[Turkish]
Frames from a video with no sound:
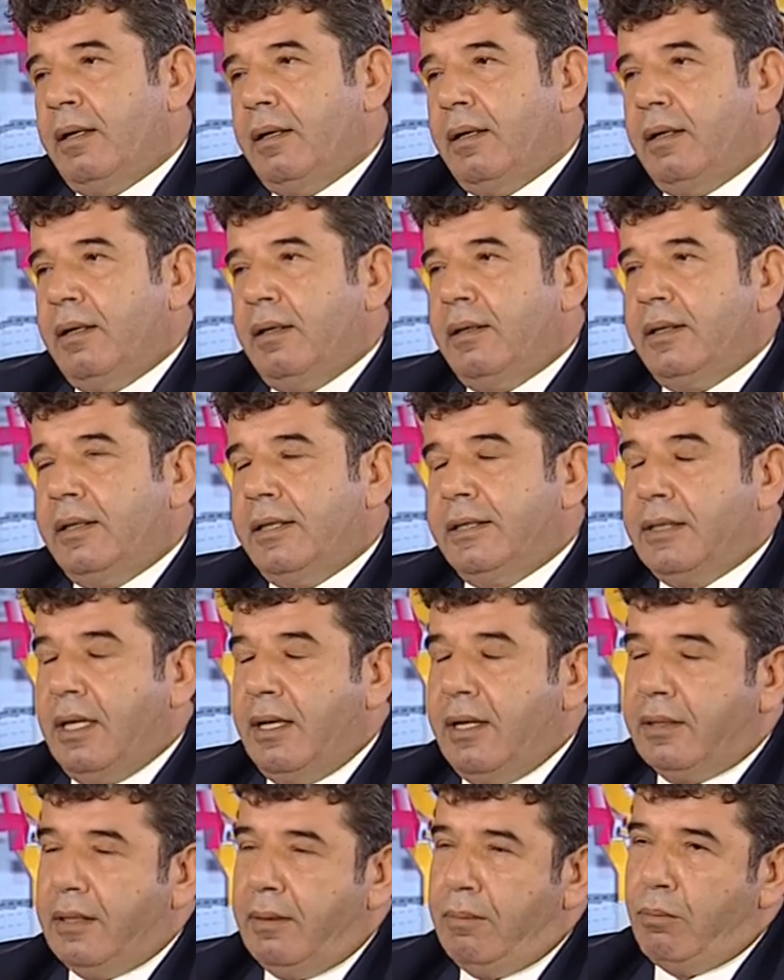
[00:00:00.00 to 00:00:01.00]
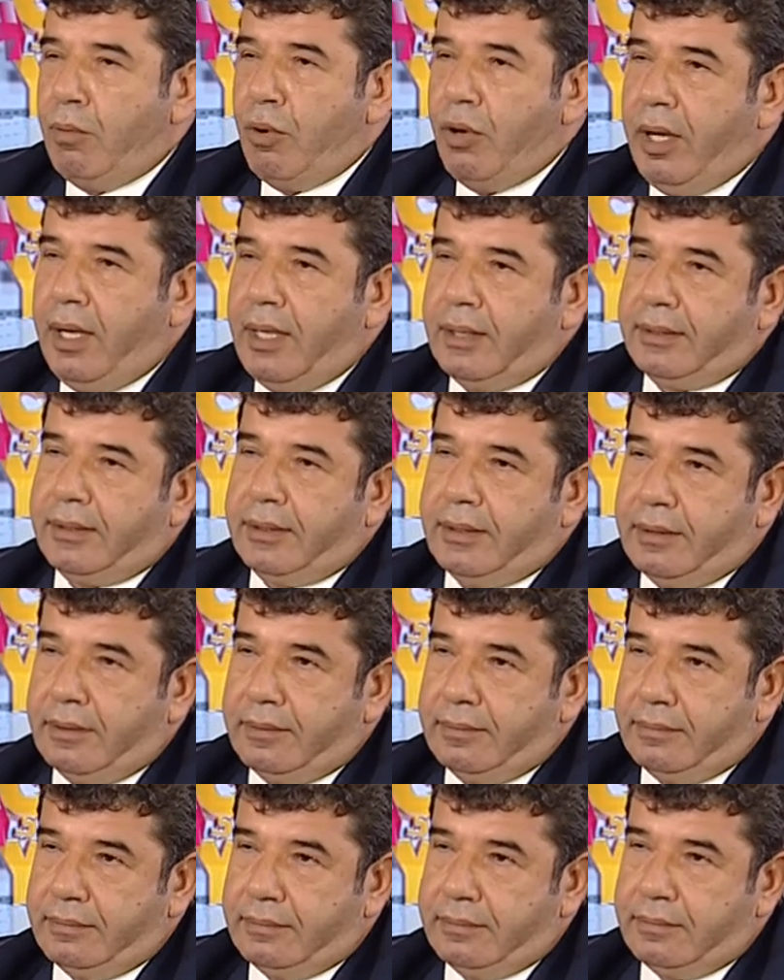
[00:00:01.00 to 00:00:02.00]
e, İtalya'dan boya hattı
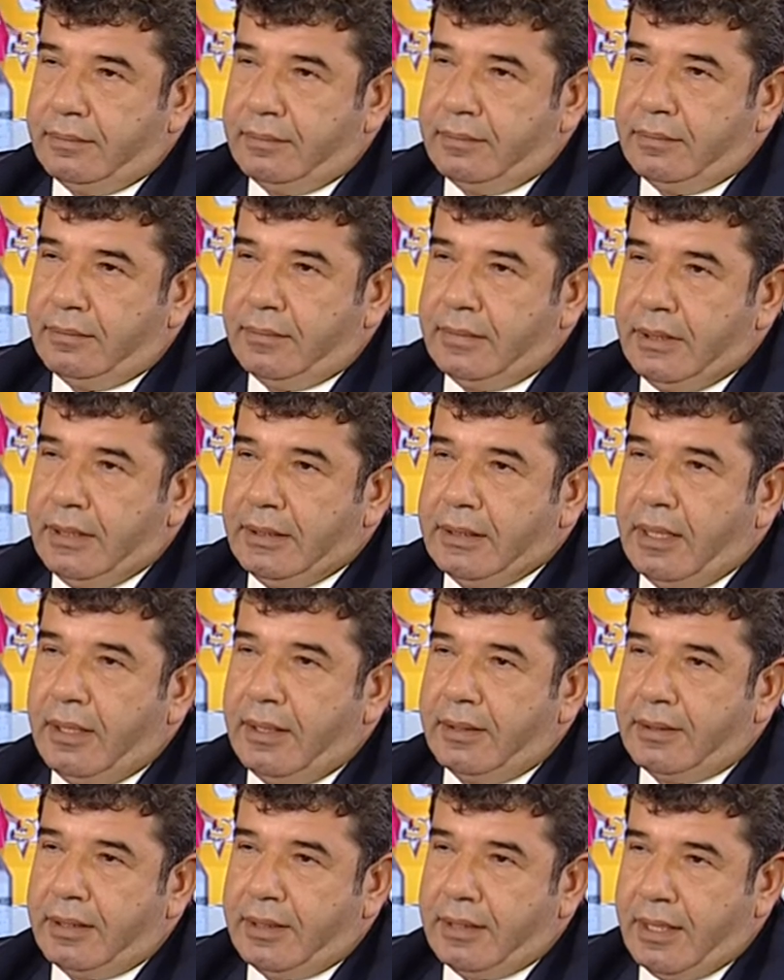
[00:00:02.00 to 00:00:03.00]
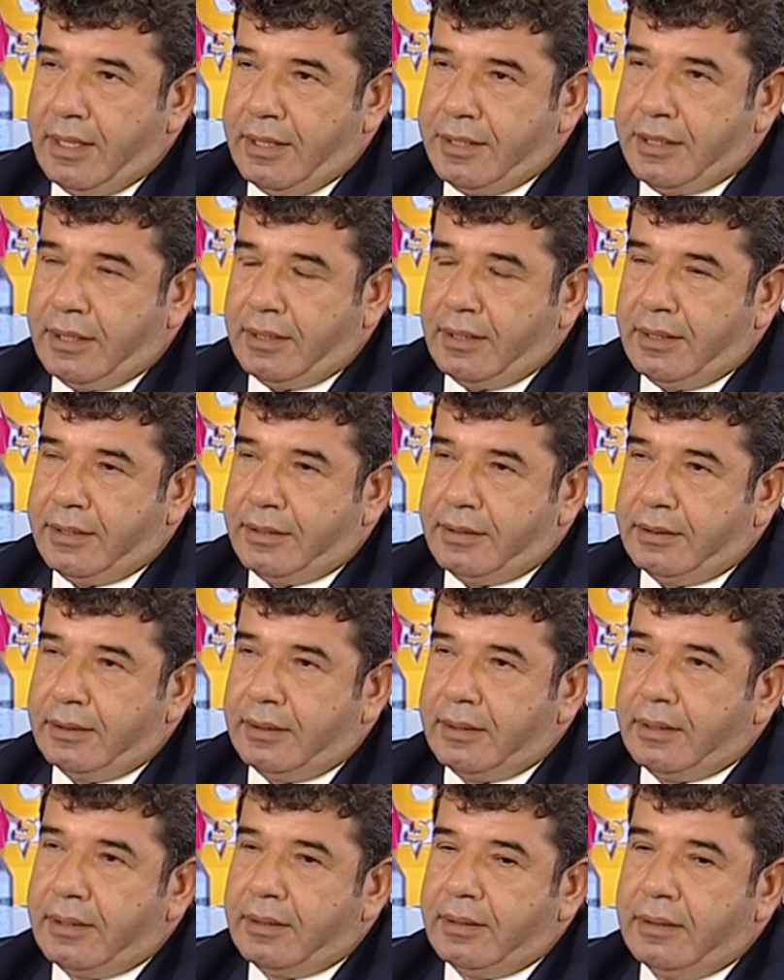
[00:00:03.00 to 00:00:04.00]
ithalatını
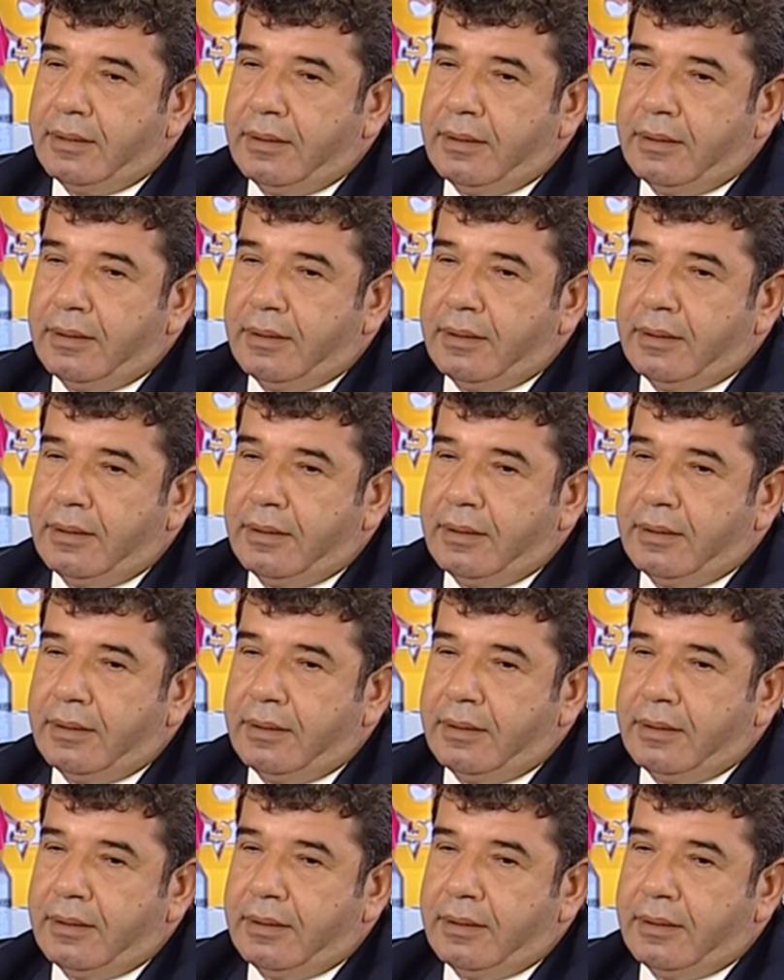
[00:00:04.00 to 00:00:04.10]
gerçekleştirdik.